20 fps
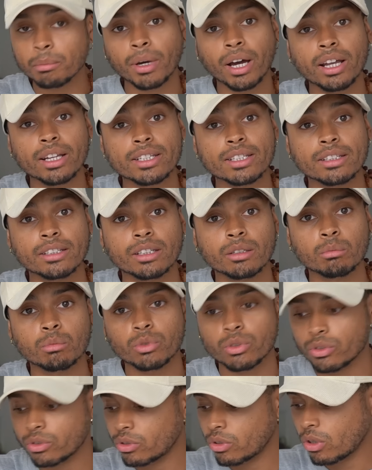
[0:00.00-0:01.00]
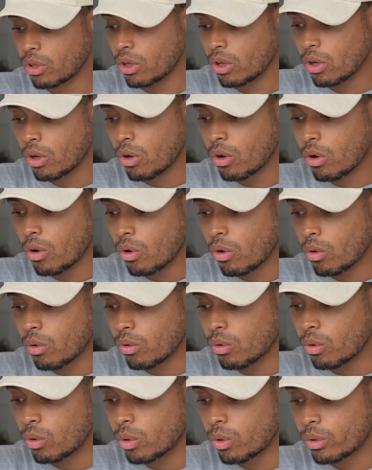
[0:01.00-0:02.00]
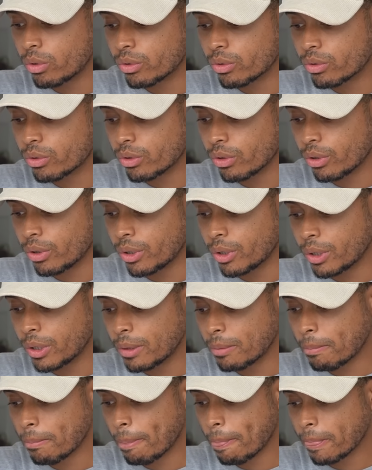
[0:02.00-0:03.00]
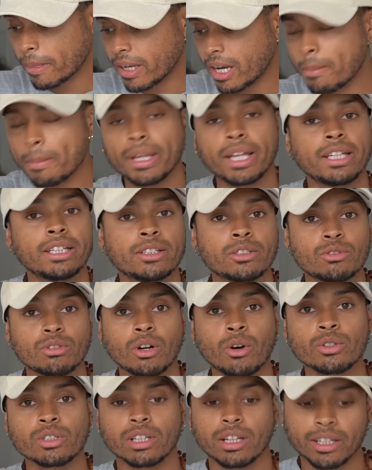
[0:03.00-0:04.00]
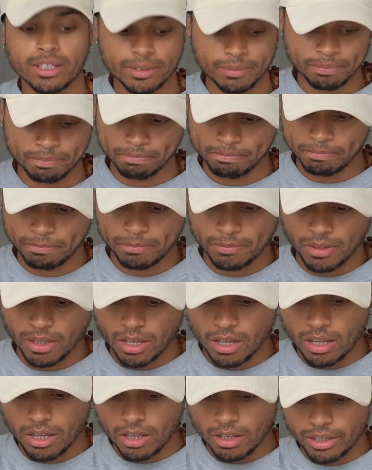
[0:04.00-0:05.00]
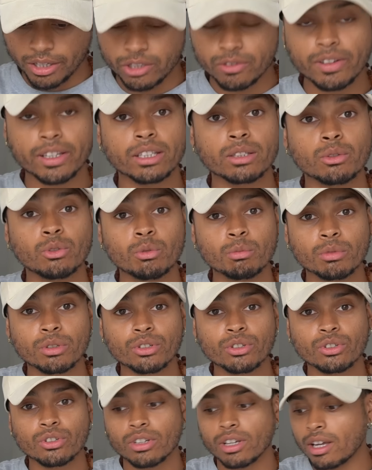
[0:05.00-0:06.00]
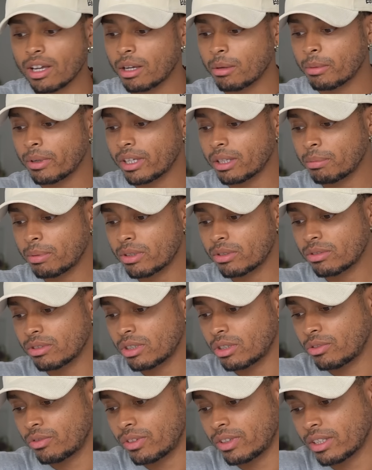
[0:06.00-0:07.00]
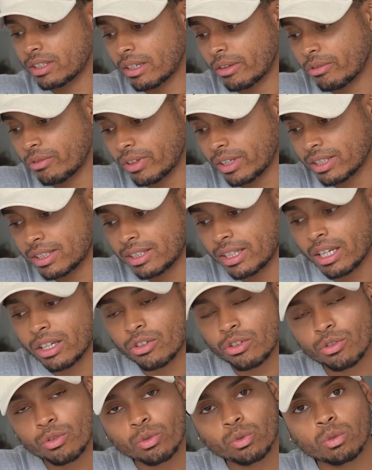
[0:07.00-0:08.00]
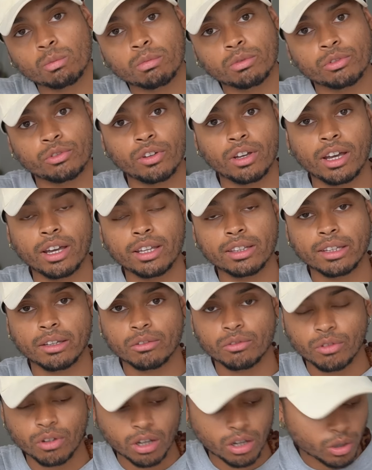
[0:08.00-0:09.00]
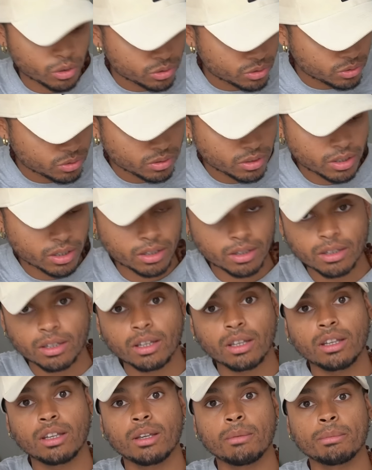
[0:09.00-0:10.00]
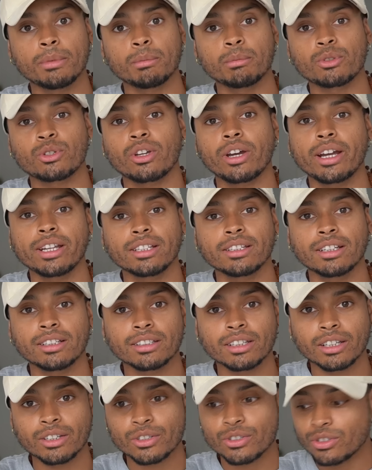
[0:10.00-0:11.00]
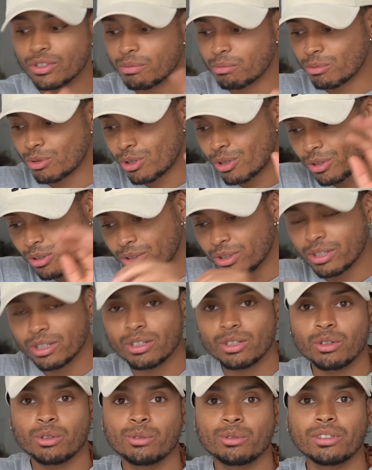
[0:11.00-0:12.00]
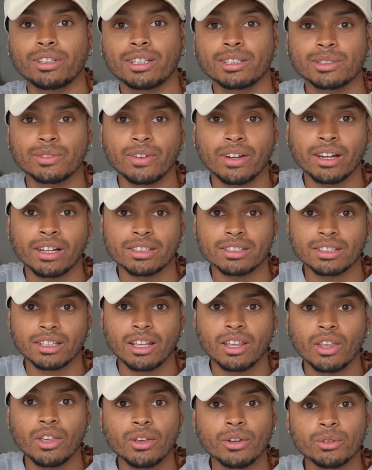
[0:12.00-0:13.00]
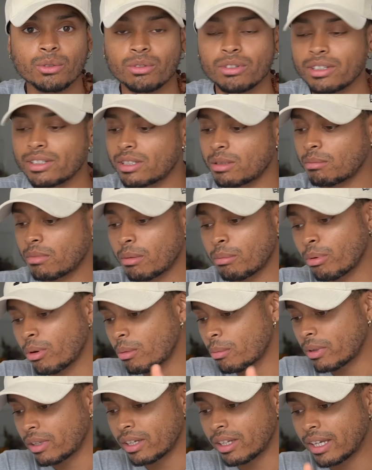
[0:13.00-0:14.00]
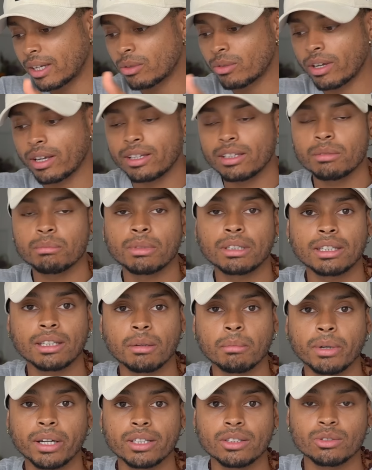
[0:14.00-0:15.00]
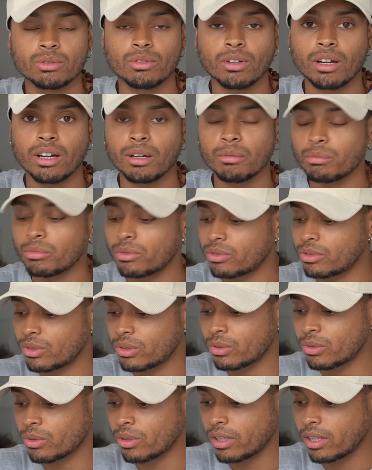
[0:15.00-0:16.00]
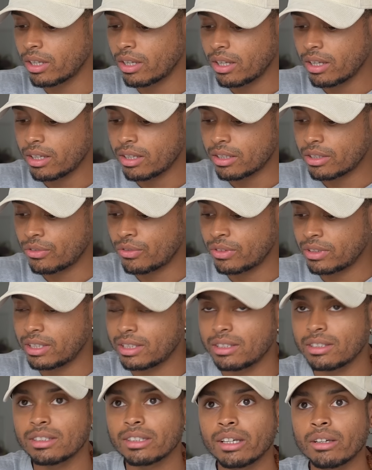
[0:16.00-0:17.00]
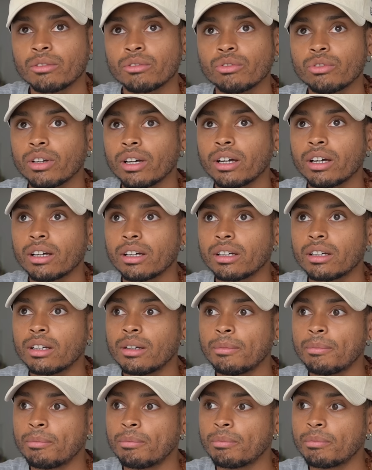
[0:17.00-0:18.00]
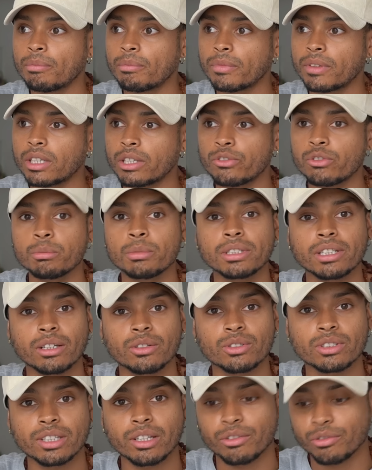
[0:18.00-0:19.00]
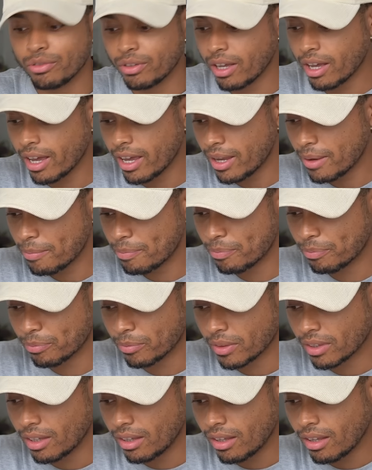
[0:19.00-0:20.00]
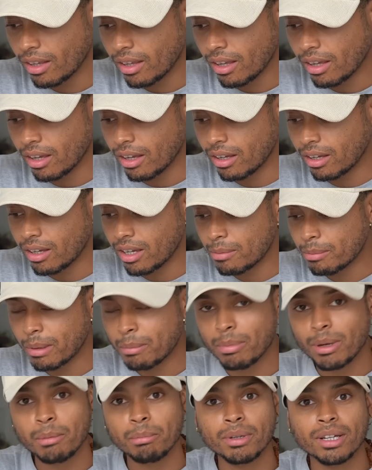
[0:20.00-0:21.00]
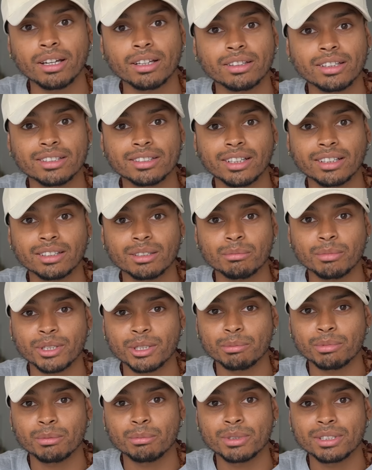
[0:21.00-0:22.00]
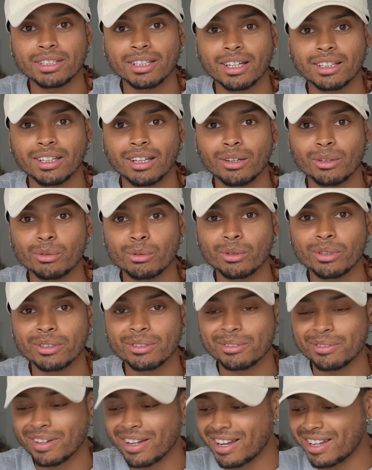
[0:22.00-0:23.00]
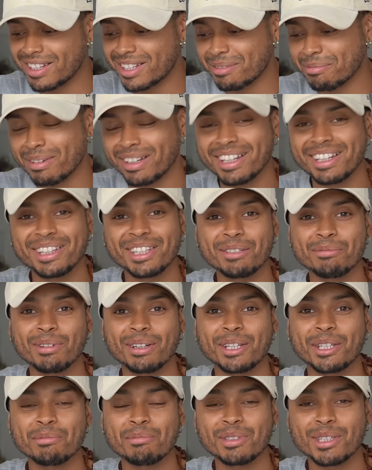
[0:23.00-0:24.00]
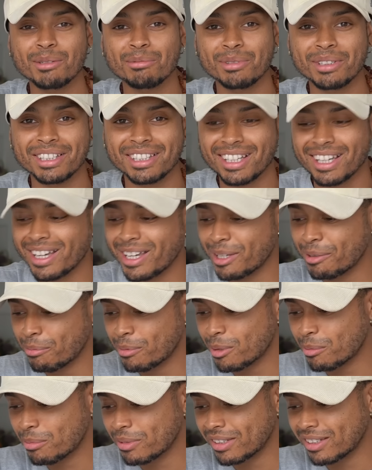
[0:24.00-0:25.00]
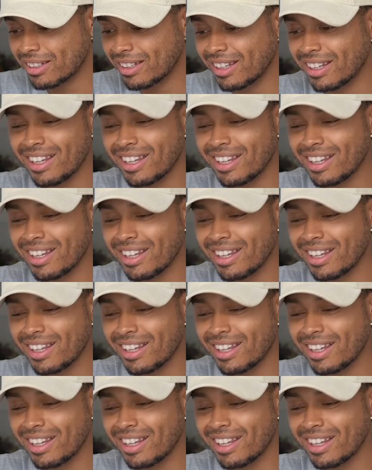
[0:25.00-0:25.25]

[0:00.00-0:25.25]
Bahn ich nehmen muss und ähm, kann mein Handy dann zu Hause lassen. Ist vielleicht komisch, aber ich persönlich finde das einfach sehr schön und befreiend, einfach rauszugehen mit einem Schein in der Tasche, einem Schlüssel und das war's. Und nicht immer Portemonnaie und Handy mit dabei zu haben und so. Ich finde, das ist einfach, ähm, ich fühle mich dadurch sehr frei äh, mein Papa, der sagt immer, ich bin Mr. Analog, weil ich mein Handy immer nicht mit habe und nicht erreichbar bin.